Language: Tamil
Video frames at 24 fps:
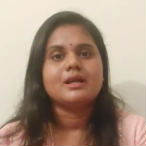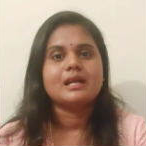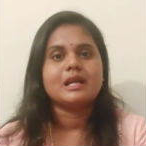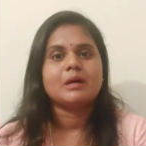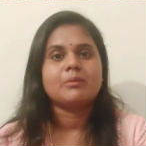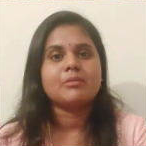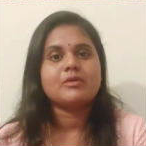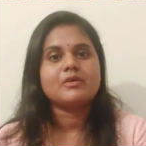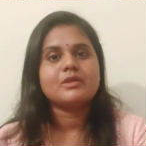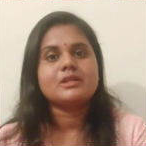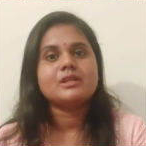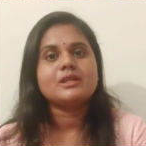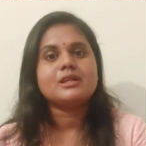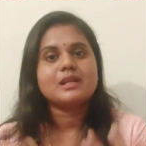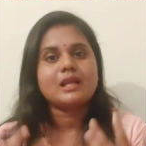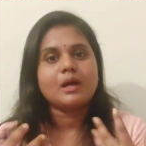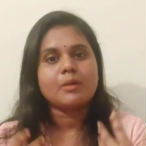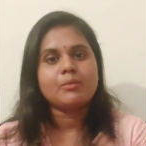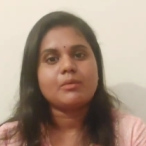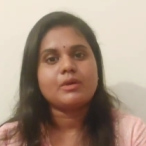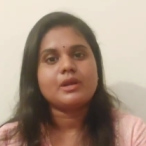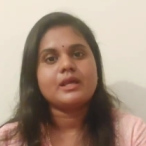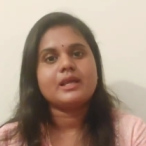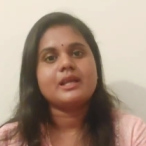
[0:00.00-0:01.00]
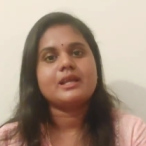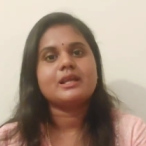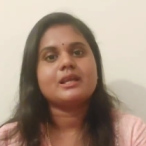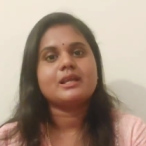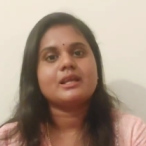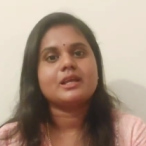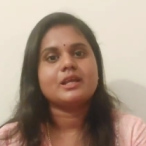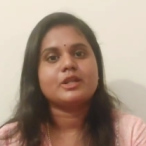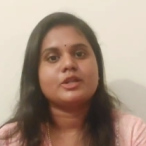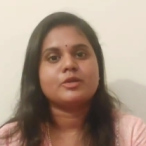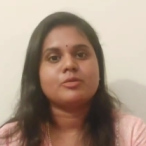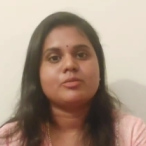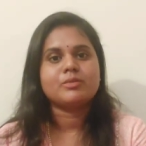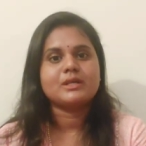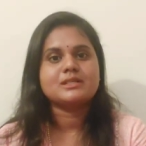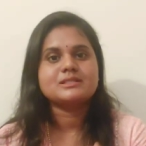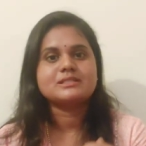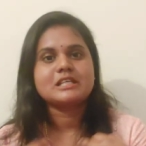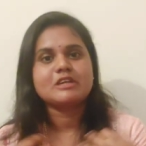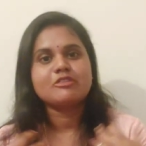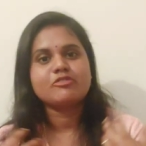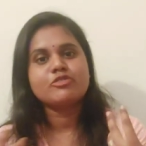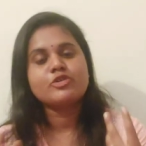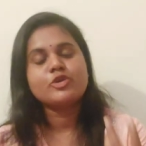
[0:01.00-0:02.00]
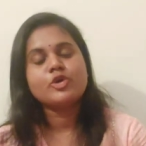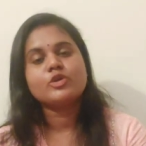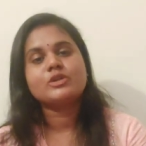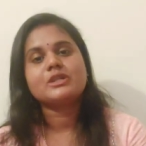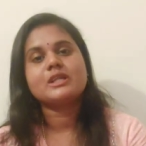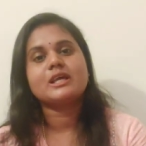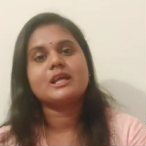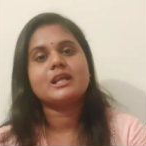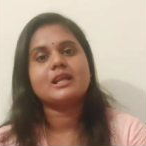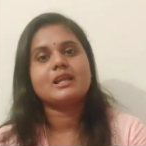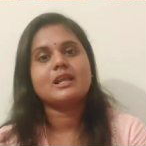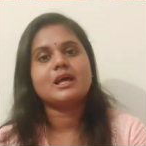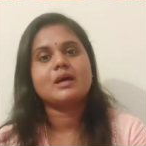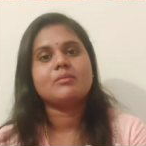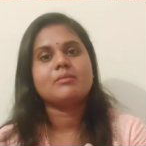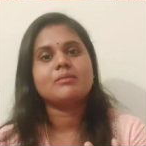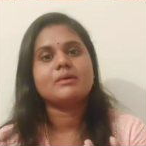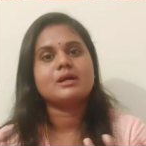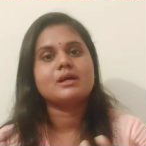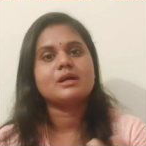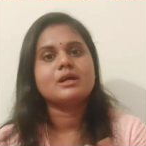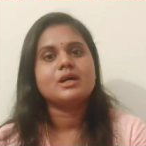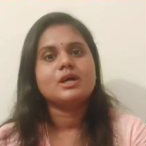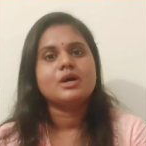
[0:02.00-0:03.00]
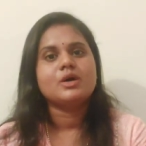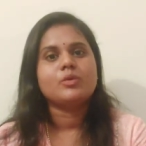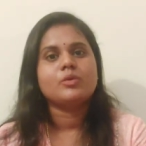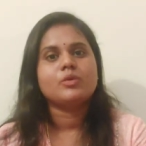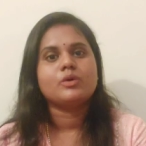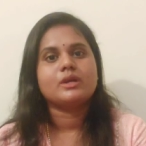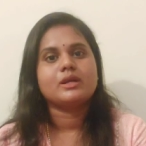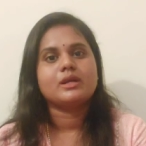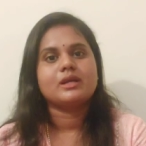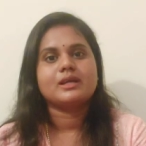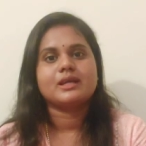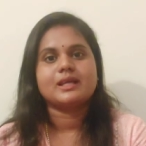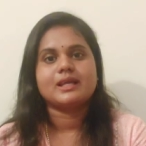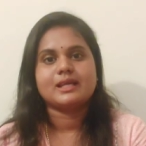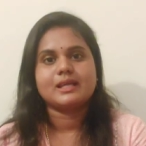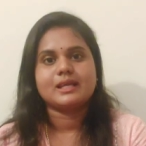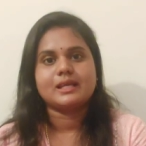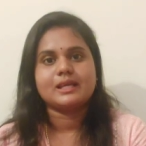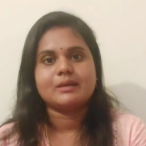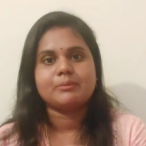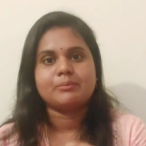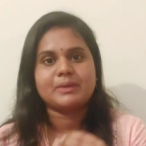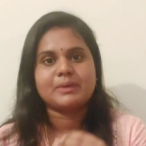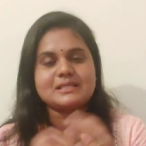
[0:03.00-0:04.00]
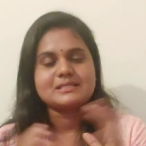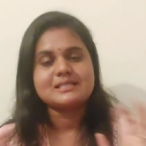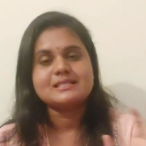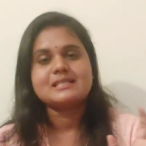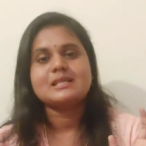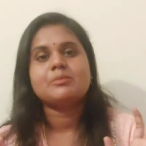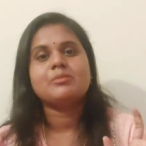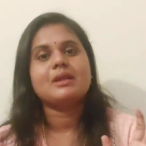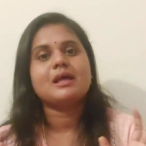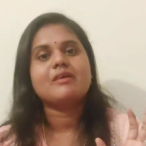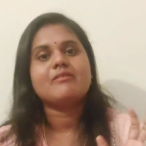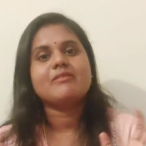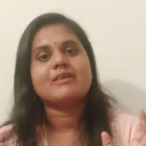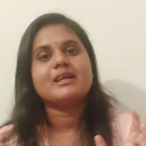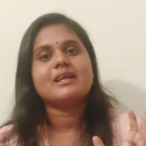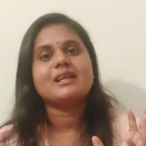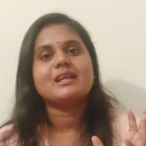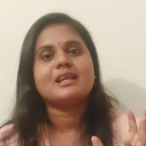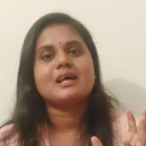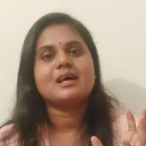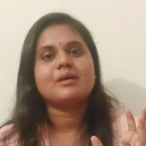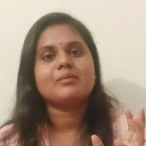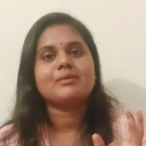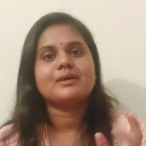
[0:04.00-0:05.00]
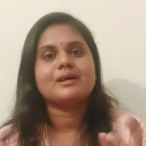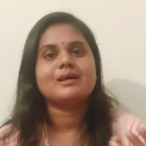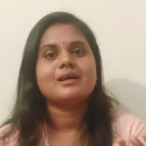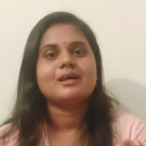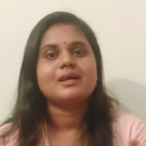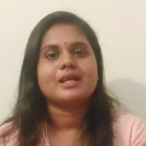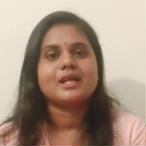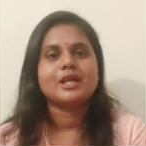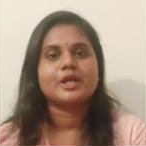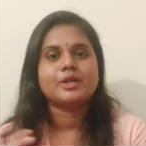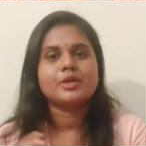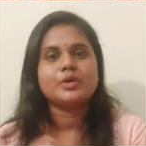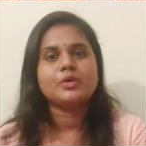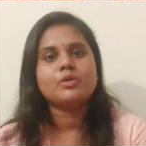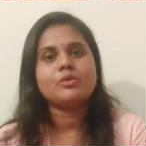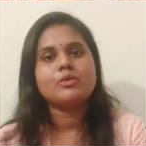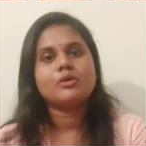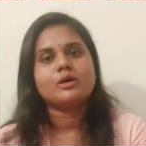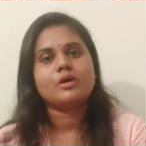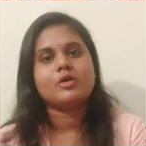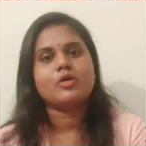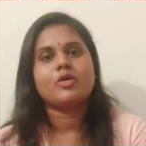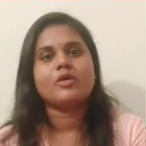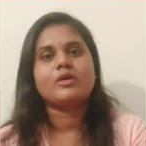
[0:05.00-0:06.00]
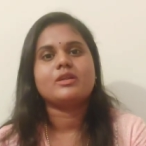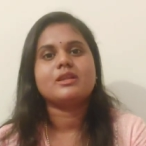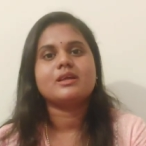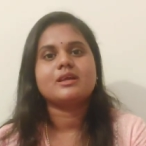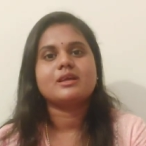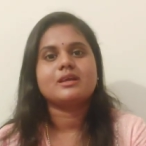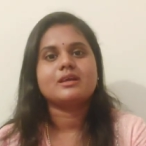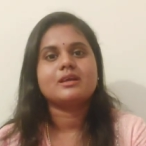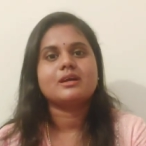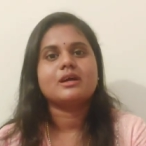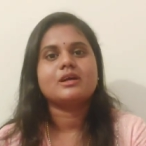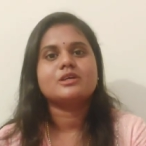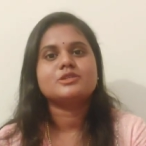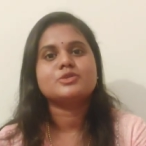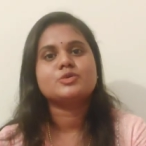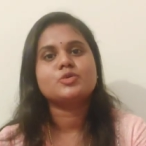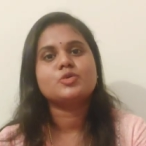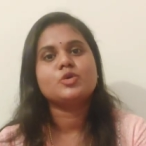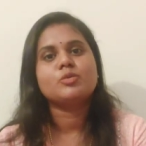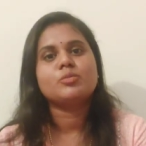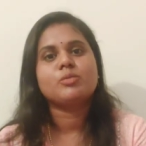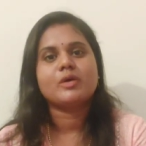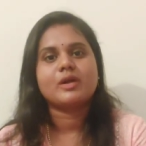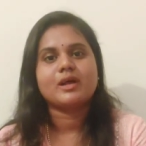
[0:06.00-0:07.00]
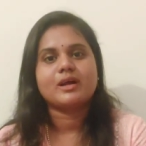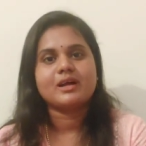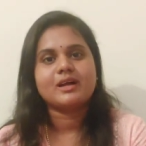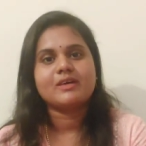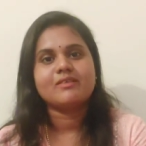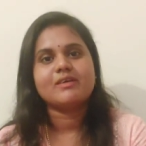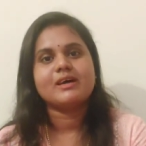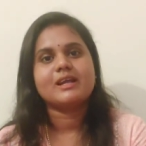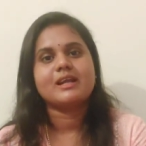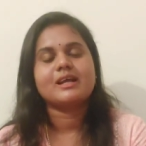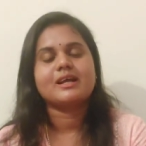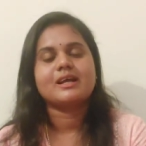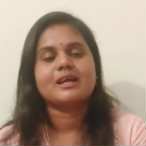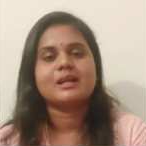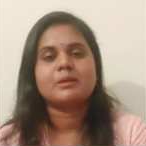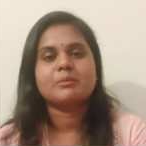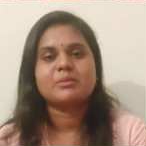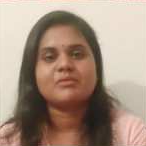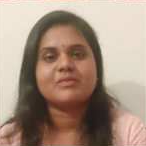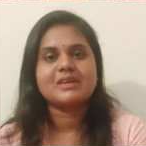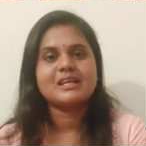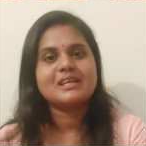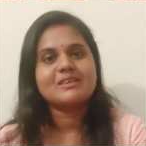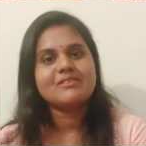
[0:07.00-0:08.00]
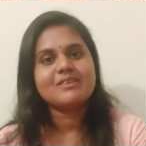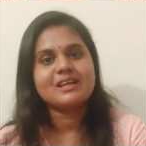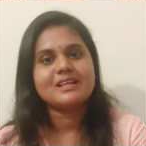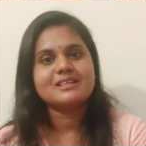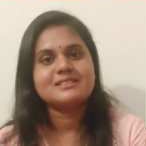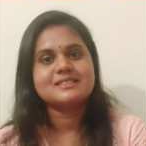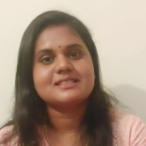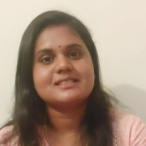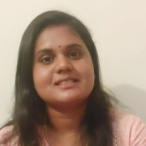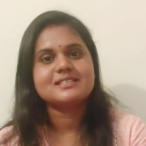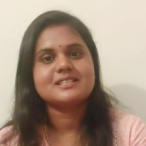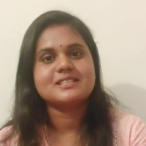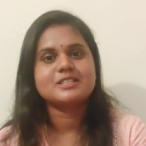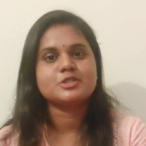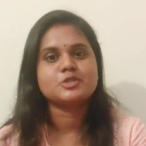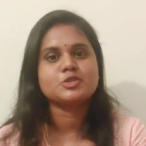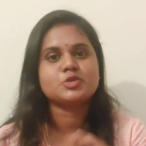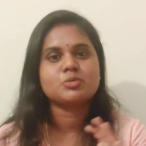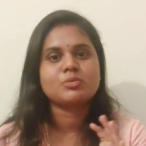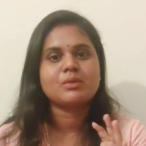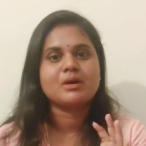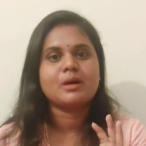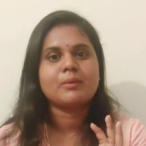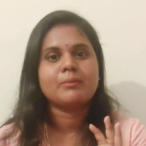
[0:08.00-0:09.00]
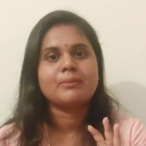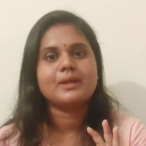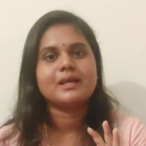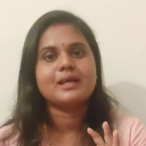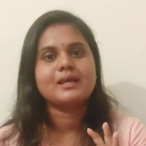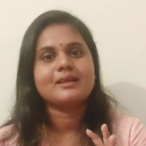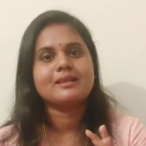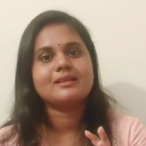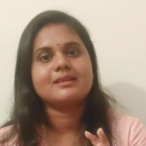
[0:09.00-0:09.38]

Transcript: நம்ம வந்து நம்மளே எதுவுமே செல்ஃப் க்ரோத்தே இல்லாமல் ஒரு ப்ரெசன்டபிளாகவே இல்லாமல் ஏதோ குழந்தைங்க இருக்காங்க ஸ்கூல் போகிறாங்க வராங்க நம்ம வீட்டு வேலை செஞ்சுக்கிட்டு சும்மா அப்படியே